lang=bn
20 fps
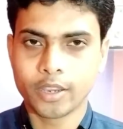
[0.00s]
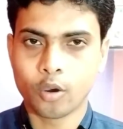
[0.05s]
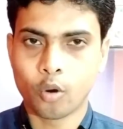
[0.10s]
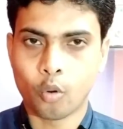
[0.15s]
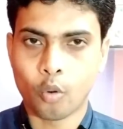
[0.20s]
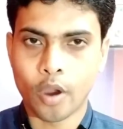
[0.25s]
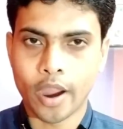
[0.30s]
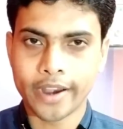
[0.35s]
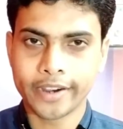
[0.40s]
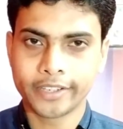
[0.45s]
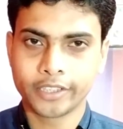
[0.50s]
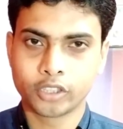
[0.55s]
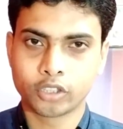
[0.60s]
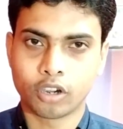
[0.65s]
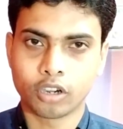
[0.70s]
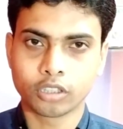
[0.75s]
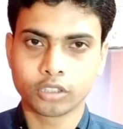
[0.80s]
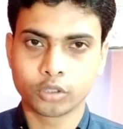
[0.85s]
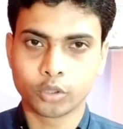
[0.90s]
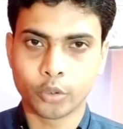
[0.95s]
হোয়াইট
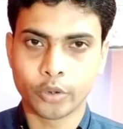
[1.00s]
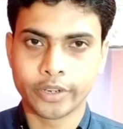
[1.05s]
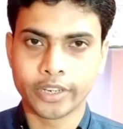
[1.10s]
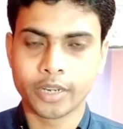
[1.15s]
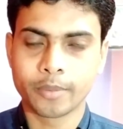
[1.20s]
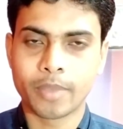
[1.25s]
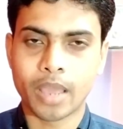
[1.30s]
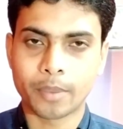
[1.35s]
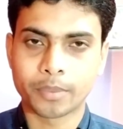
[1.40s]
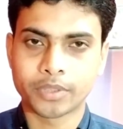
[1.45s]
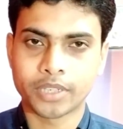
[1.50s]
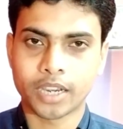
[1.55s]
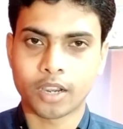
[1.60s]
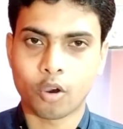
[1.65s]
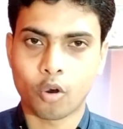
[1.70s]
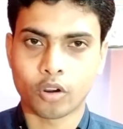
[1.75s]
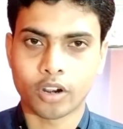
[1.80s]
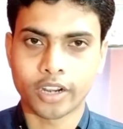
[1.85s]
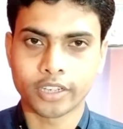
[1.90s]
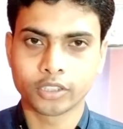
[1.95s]
চক তৈরির ব্যবসা
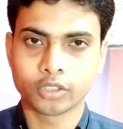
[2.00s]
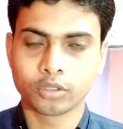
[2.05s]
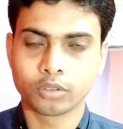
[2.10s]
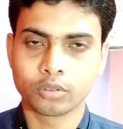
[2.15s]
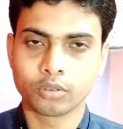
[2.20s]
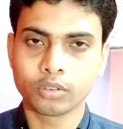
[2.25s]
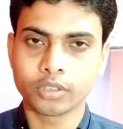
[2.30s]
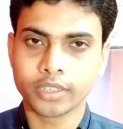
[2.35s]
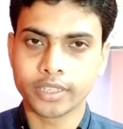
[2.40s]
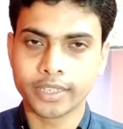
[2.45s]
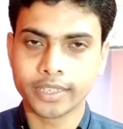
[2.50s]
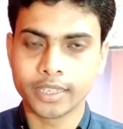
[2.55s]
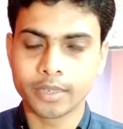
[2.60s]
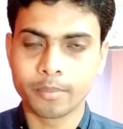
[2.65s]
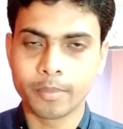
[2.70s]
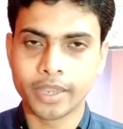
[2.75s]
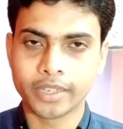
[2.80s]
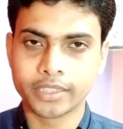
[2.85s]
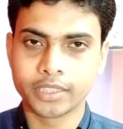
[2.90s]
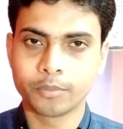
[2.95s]
করার জন্য কি কি
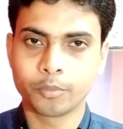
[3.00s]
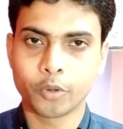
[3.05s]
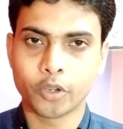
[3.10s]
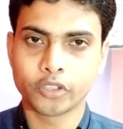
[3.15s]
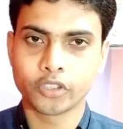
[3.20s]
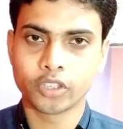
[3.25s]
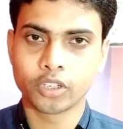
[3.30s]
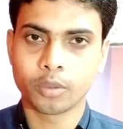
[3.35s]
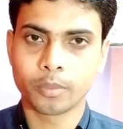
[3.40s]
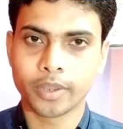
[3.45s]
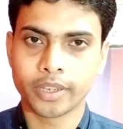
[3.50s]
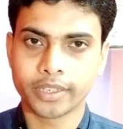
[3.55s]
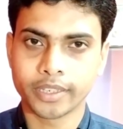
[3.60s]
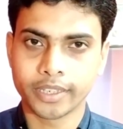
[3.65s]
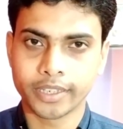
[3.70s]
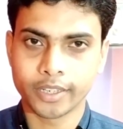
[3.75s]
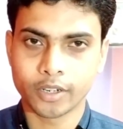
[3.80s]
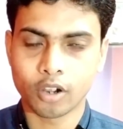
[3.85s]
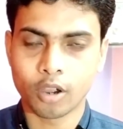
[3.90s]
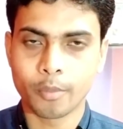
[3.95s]
মেশিন প্রয়োজন হবে কি
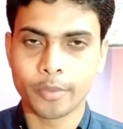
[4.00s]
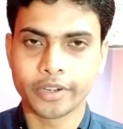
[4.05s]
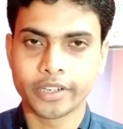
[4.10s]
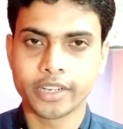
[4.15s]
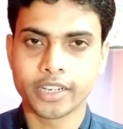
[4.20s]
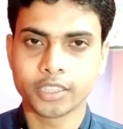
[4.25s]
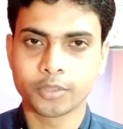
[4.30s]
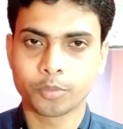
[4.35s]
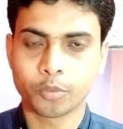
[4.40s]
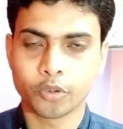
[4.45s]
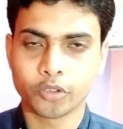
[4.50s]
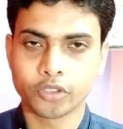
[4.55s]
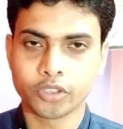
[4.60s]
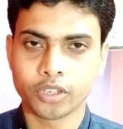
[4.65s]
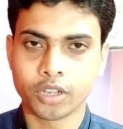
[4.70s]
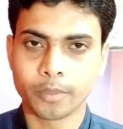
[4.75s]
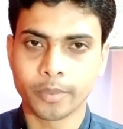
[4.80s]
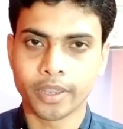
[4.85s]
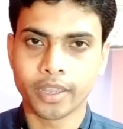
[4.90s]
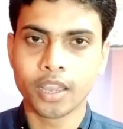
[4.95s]
কি র মেটেরিয়ালস প্রয়োজন
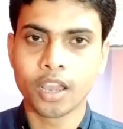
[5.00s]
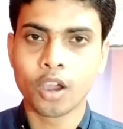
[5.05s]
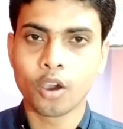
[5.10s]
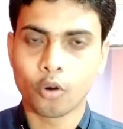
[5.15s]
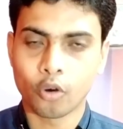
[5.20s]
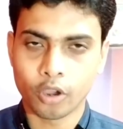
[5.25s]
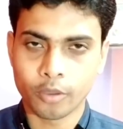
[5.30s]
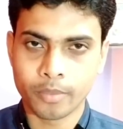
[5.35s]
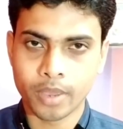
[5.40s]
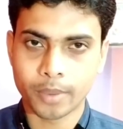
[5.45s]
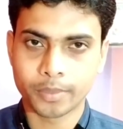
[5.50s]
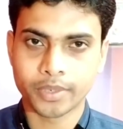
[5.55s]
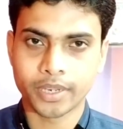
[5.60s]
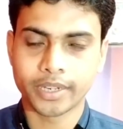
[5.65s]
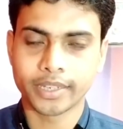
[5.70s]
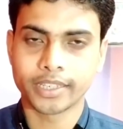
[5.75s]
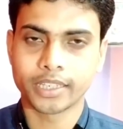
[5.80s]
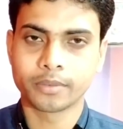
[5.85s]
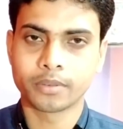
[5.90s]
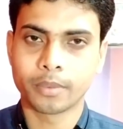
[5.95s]
হবে ওই
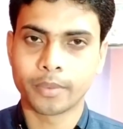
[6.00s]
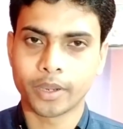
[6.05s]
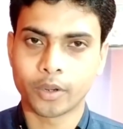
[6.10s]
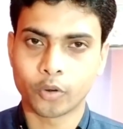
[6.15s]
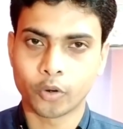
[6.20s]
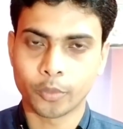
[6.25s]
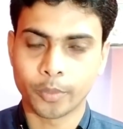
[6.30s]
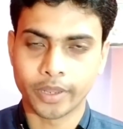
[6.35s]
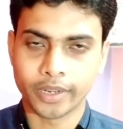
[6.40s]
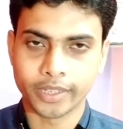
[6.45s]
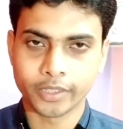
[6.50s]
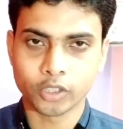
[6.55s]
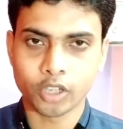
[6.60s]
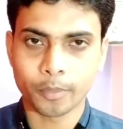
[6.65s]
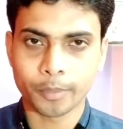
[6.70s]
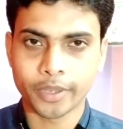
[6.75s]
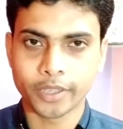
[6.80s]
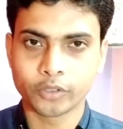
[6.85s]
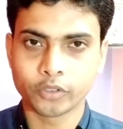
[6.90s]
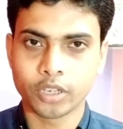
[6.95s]
ব্যবসাটি কিভাবে করবেন এই সব
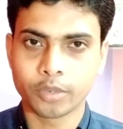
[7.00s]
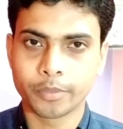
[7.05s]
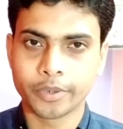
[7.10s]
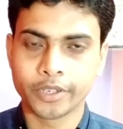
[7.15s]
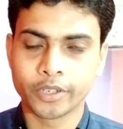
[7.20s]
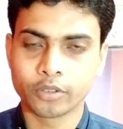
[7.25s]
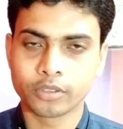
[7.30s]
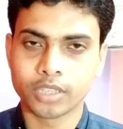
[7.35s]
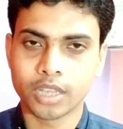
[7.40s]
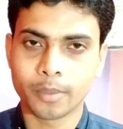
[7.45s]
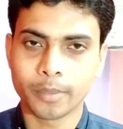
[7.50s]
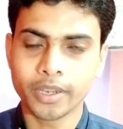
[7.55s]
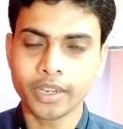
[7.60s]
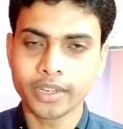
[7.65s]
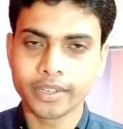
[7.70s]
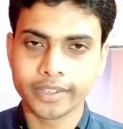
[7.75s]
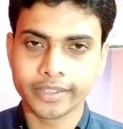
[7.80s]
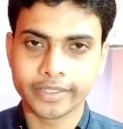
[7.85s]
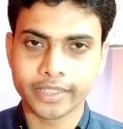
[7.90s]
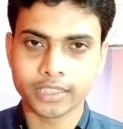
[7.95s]
কিছু এই ভিডিওতে আমি
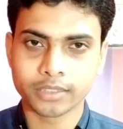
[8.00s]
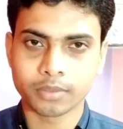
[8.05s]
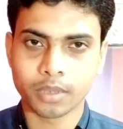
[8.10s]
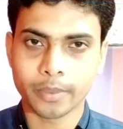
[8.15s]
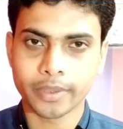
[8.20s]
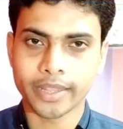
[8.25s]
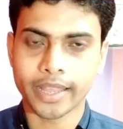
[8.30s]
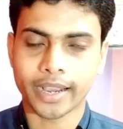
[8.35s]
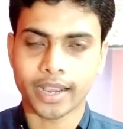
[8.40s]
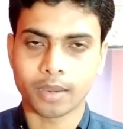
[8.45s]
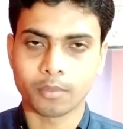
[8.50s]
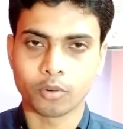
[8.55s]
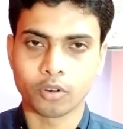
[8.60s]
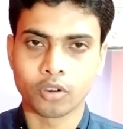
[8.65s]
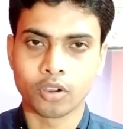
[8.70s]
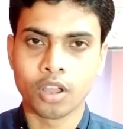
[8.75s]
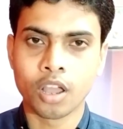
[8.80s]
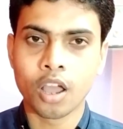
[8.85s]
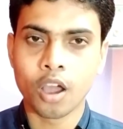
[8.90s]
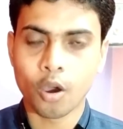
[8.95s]
ডিটেলসভাবে দেখাবো
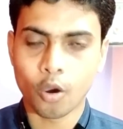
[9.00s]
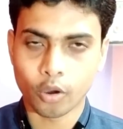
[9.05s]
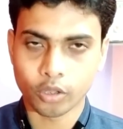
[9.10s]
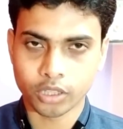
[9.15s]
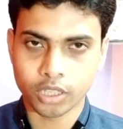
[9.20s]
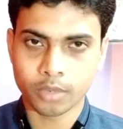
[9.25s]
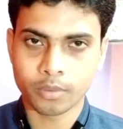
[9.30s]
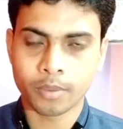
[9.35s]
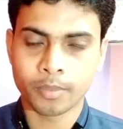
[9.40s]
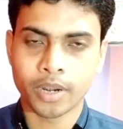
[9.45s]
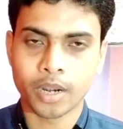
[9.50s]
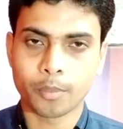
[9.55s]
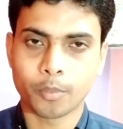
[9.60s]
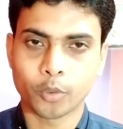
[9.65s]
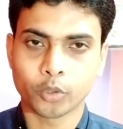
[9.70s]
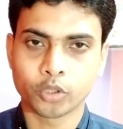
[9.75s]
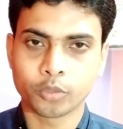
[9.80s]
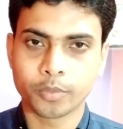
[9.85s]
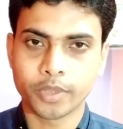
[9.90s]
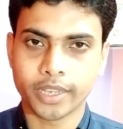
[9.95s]
অতএব আপনারা
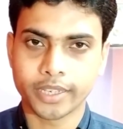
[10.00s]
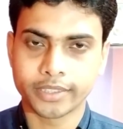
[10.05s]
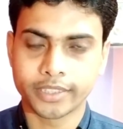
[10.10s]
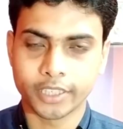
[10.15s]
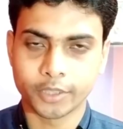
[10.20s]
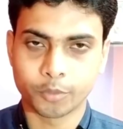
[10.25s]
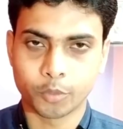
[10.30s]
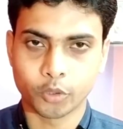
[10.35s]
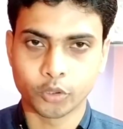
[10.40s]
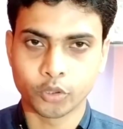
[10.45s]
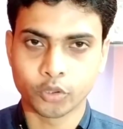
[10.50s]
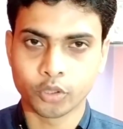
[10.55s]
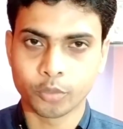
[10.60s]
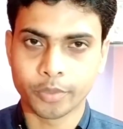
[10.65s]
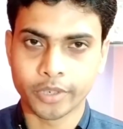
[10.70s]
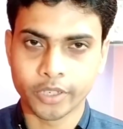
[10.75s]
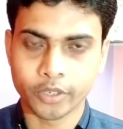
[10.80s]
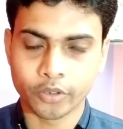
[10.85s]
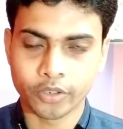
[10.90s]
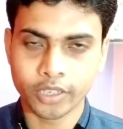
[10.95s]
প্রথম থেকে শেষ পর্যন্ত
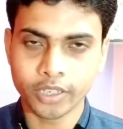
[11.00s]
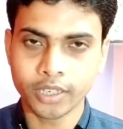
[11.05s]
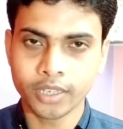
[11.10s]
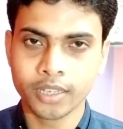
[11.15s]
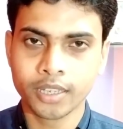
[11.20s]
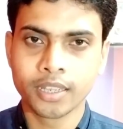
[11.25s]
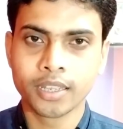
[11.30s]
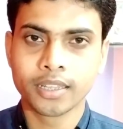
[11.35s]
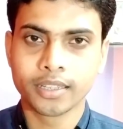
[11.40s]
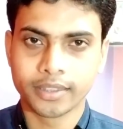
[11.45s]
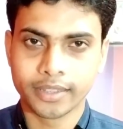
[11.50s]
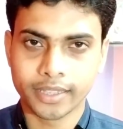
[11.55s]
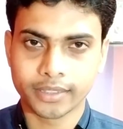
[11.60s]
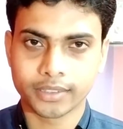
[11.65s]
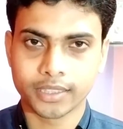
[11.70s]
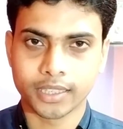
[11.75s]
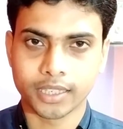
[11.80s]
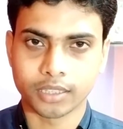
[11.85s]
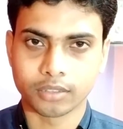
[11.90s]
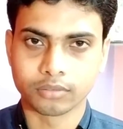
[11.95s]
ভিডিওটি
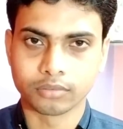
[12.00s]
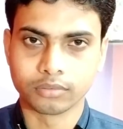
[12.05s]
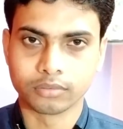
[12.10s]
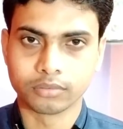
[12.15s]
দেখতে থাকুন